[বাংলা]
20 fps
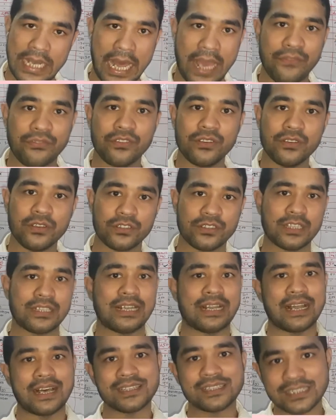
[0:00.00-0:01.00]
লাইফ অর্থাৎ
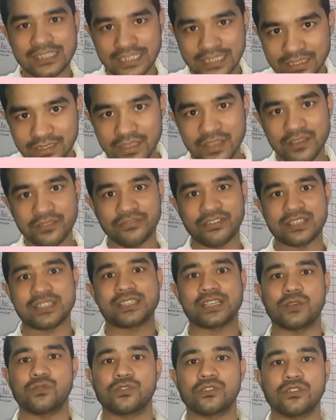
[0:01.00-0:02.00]
লাস্টই ফার্স্ট
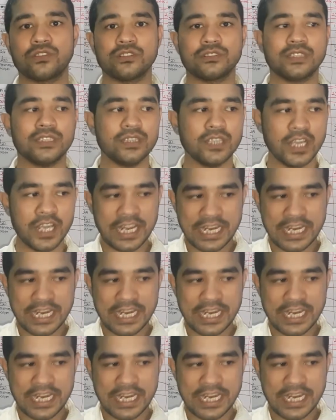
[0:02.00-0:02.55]
আউট অর্থাৎ